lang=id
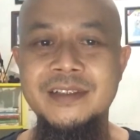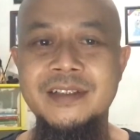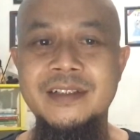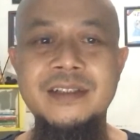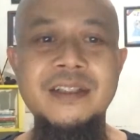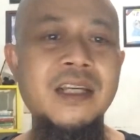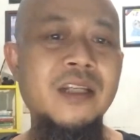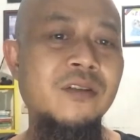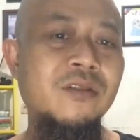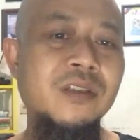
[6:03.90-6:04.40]

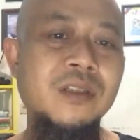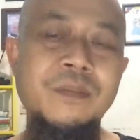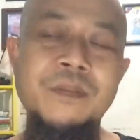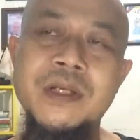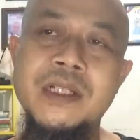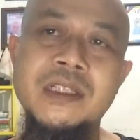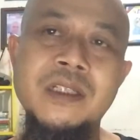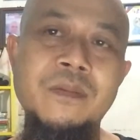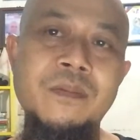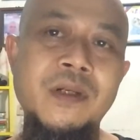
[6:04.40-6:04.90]
Yaitu
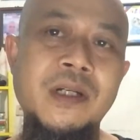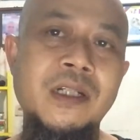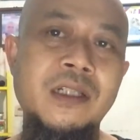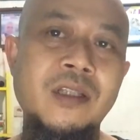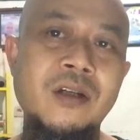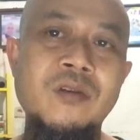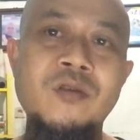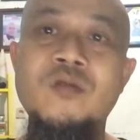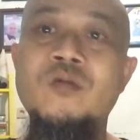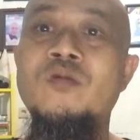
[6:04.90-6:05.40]
tepatnya pada
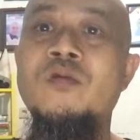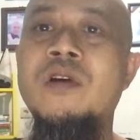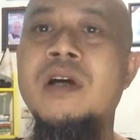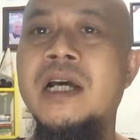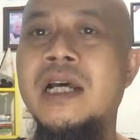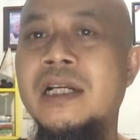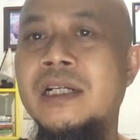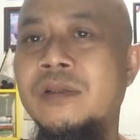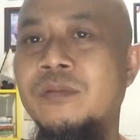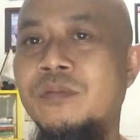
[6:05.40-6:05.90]
tahun
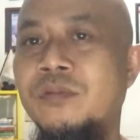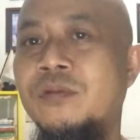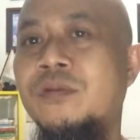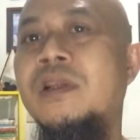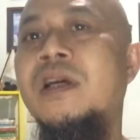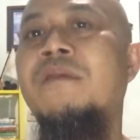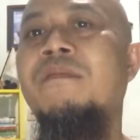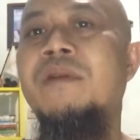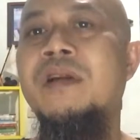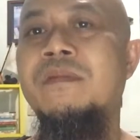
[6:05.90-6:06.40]

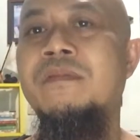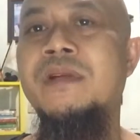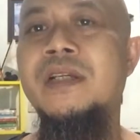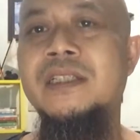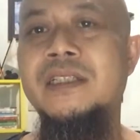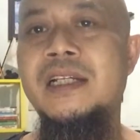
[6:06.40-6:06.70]
2018